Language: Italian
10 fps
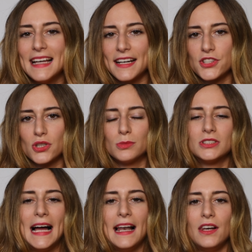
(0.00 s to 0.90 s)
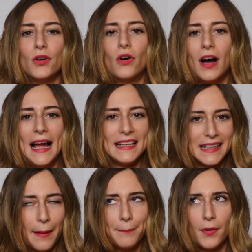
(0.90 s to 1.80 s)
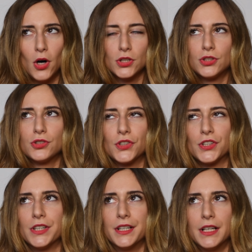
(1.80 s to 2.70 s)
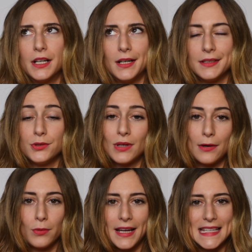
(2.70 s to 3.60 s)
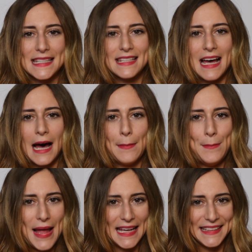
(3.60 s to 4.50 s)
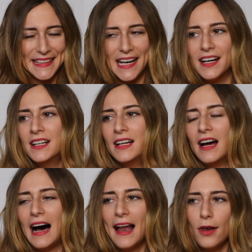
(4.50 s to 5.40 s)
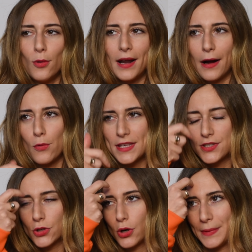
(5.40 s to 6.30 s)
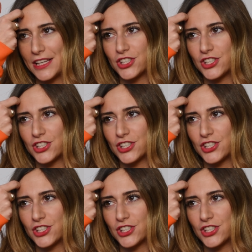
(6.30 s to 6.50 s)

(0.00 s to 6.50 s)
terzo modello è il cappotto eh, di una lunghezza media. Allora, questo come